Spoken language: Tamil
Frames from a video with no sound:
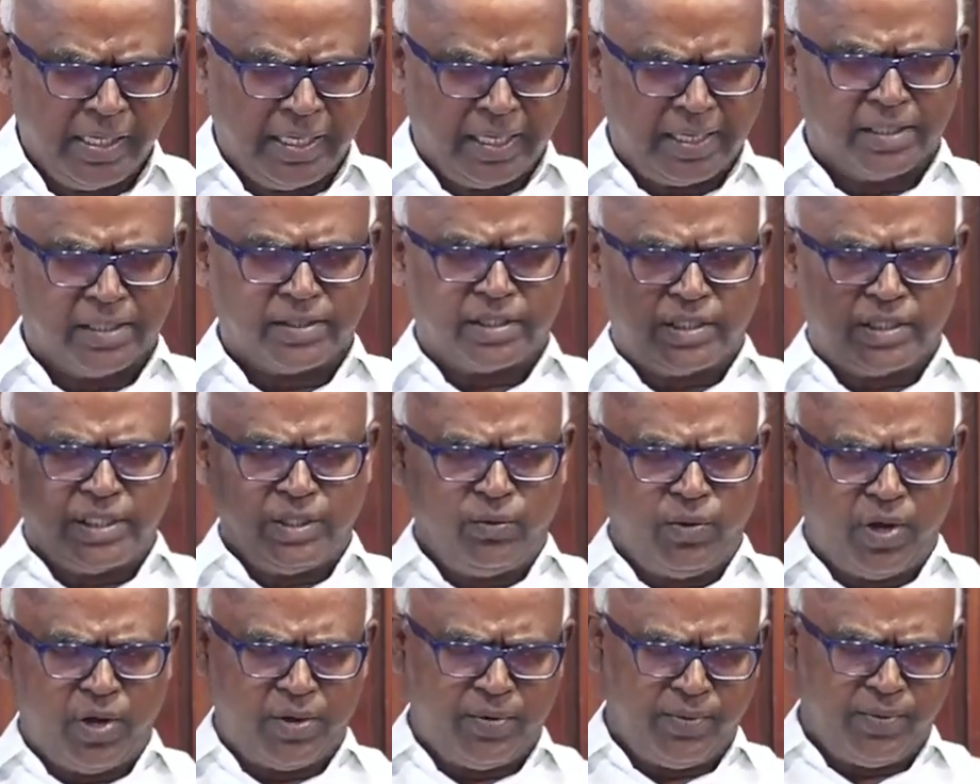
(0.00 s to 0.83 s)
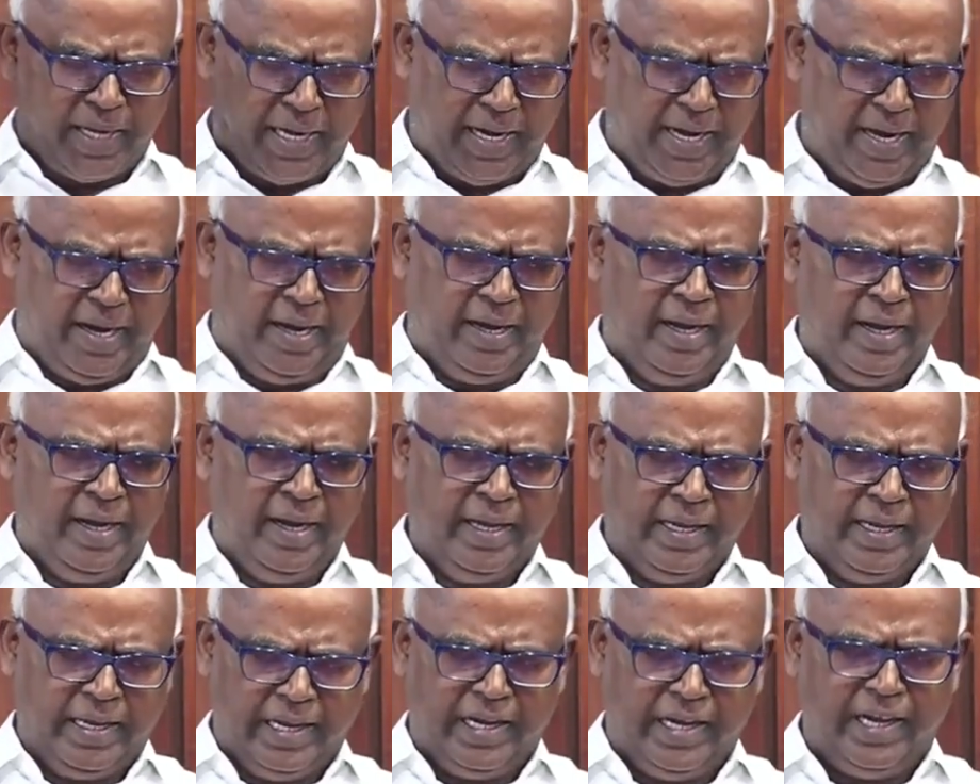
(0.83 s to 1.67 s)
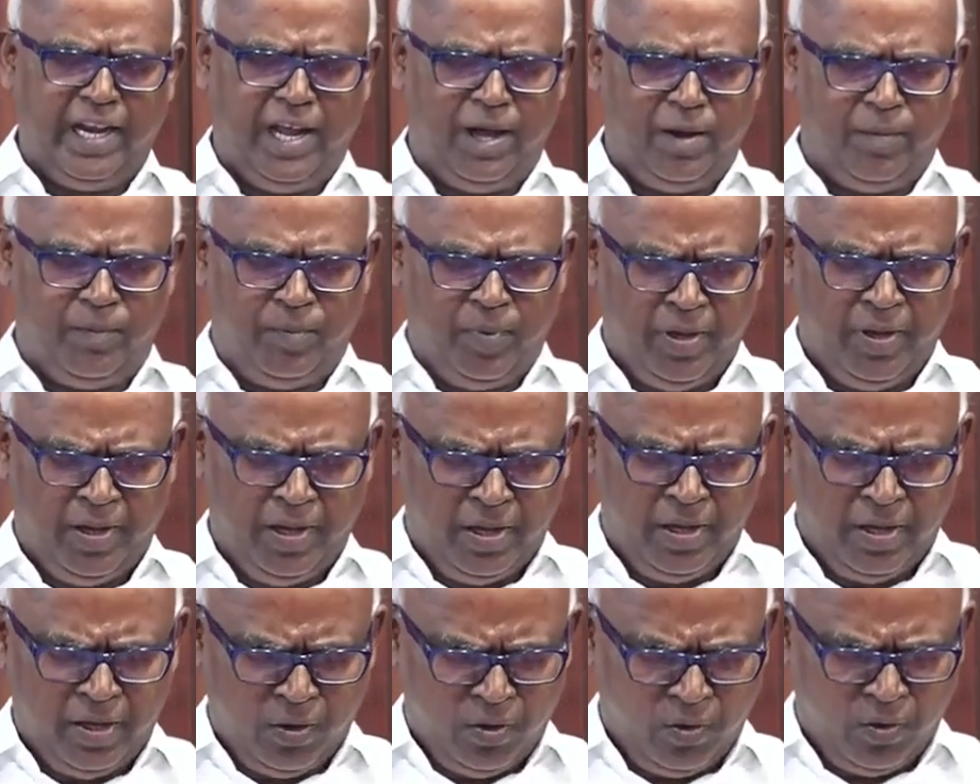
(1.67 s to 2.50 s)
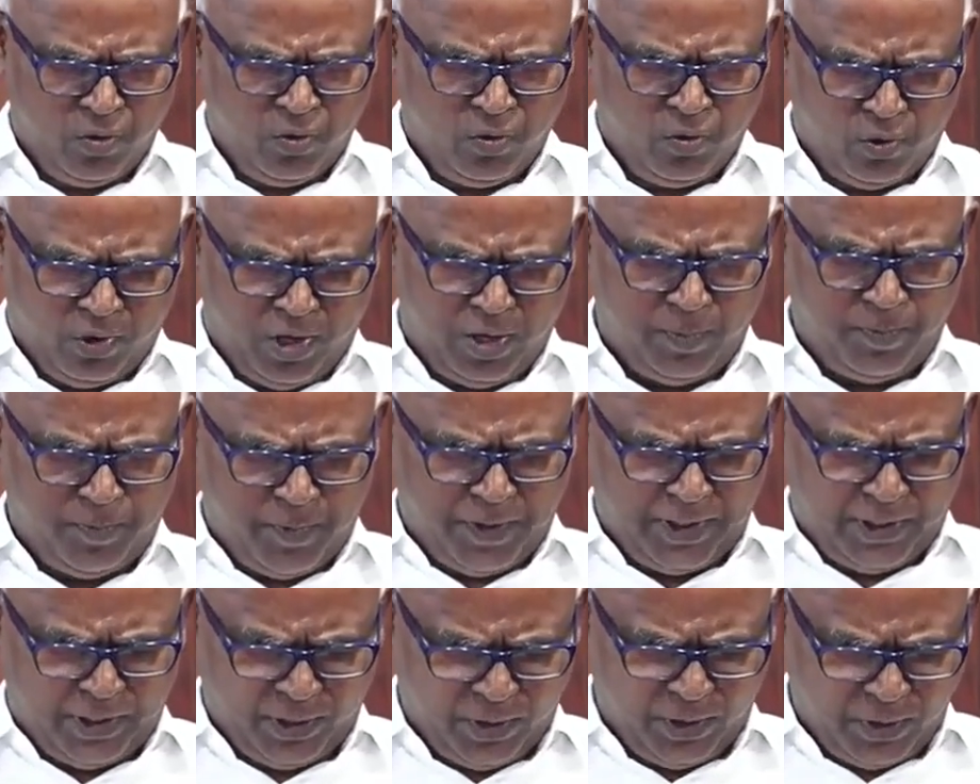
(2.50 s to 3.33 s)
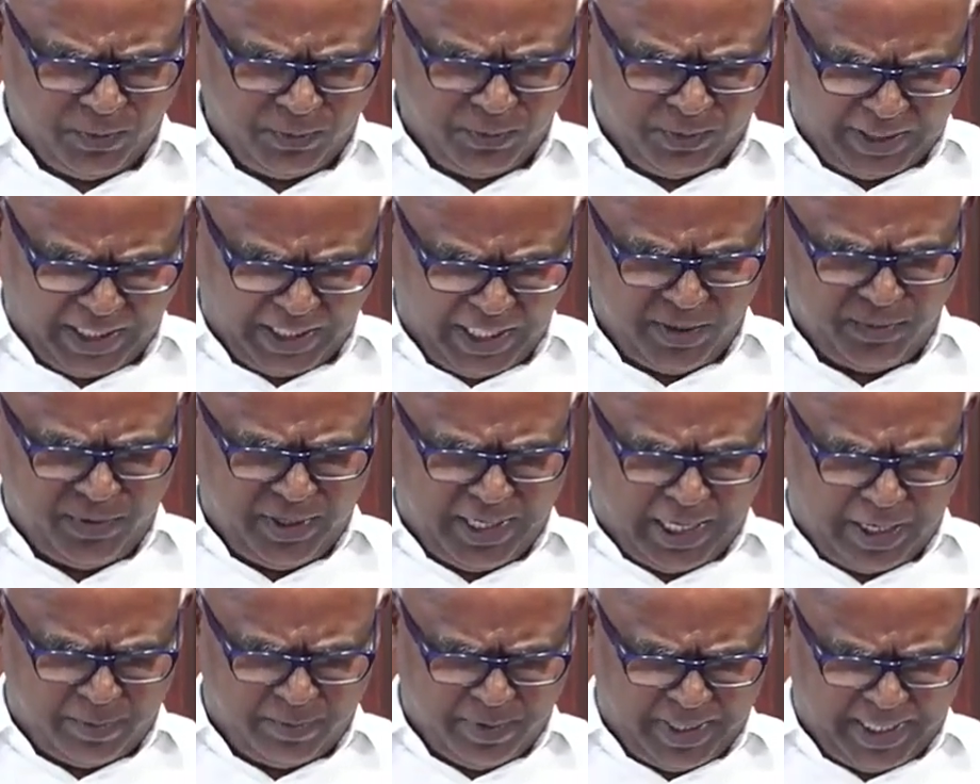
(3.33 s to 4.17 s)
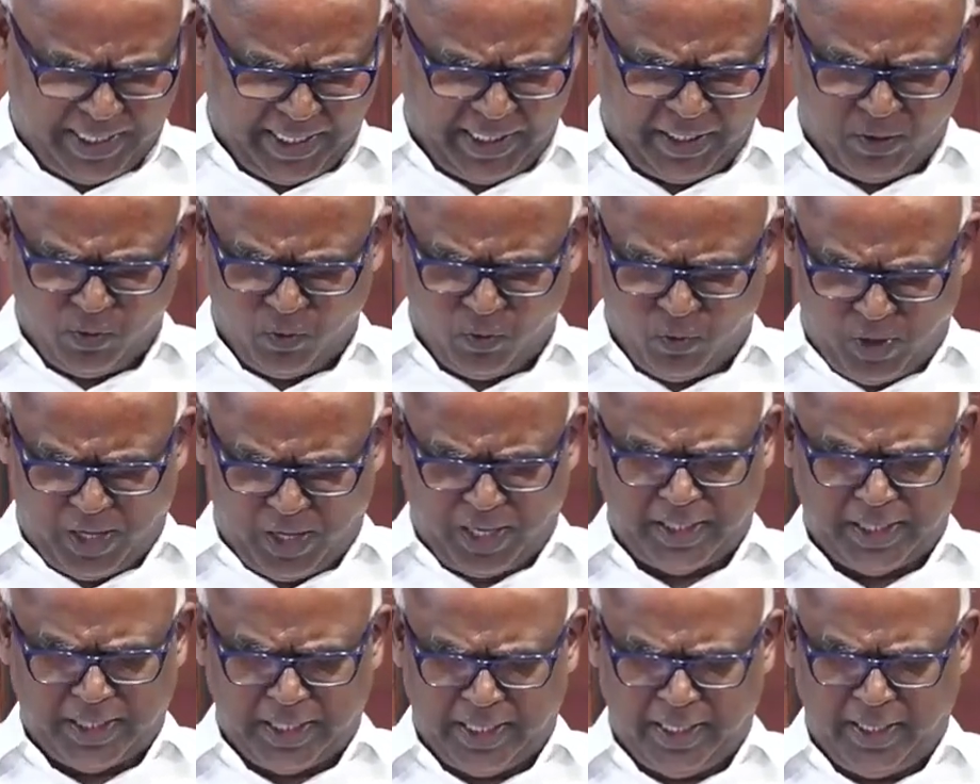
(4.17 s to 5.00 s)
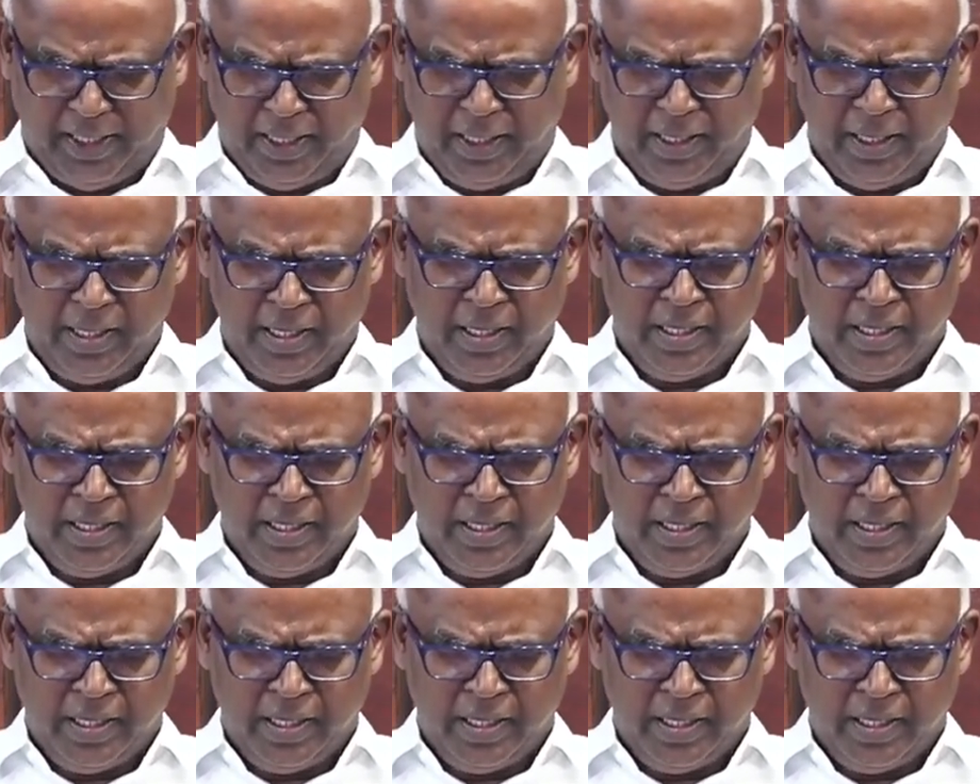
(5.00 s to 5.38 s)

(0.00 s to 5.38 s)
கிறிஸ்து ஒருவரே எல்லா குழப்பத்துக்கும் தீர்வு என்பதை உணர்ந்து